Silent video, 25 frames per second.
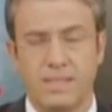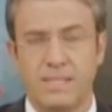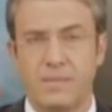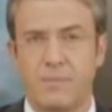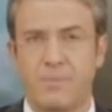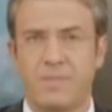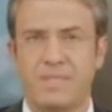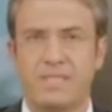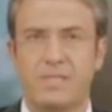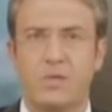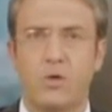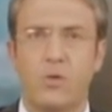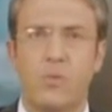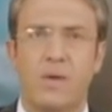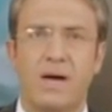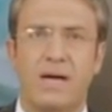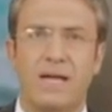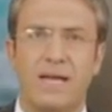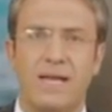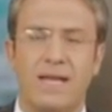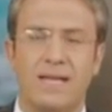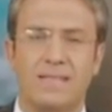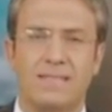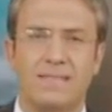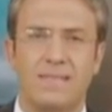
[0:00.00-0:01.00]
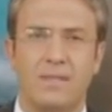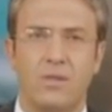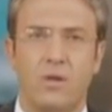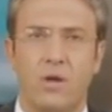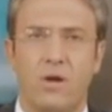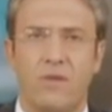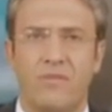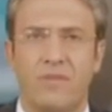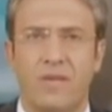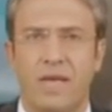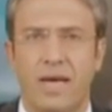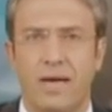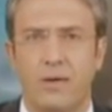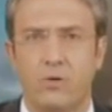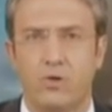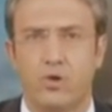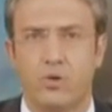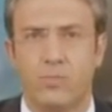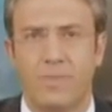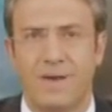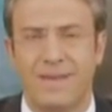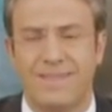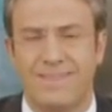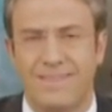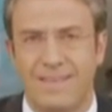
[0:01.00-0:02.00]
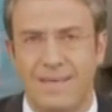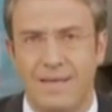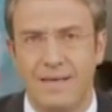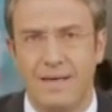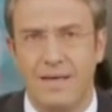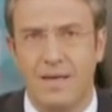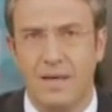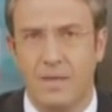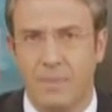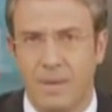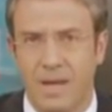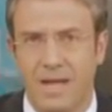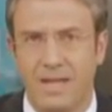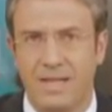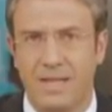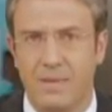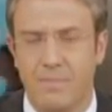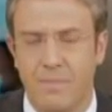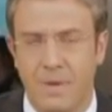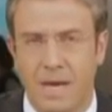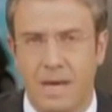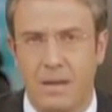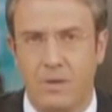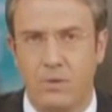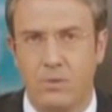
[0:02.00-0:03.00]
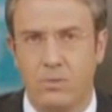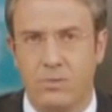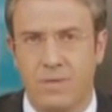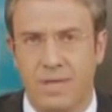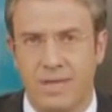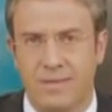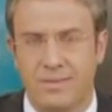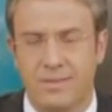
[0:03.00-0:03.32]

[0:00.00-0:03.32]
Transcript: desapareceu uma criança de 9 anos, Martim Cabral e Melo.